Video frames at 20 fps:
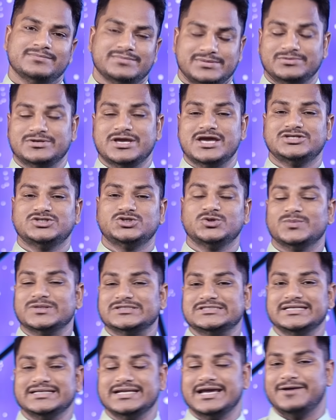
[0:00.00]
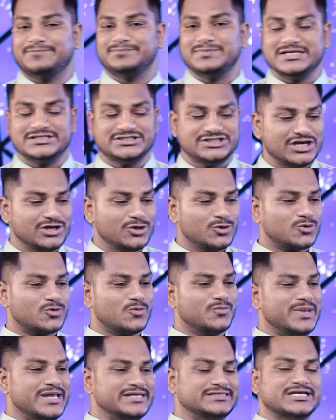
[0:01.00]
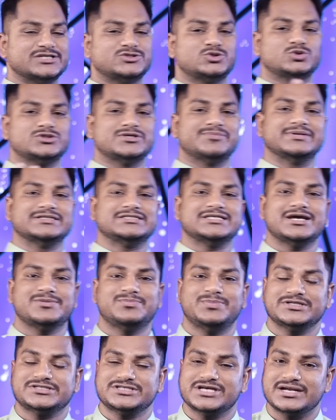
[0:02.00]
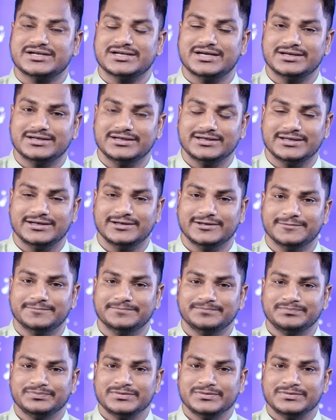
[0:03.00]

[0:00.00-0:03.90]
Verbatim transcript: प्रभु यीशु मसीह ने अपने चेलों को भेजा सुसमाचार प्रचार करने के लिए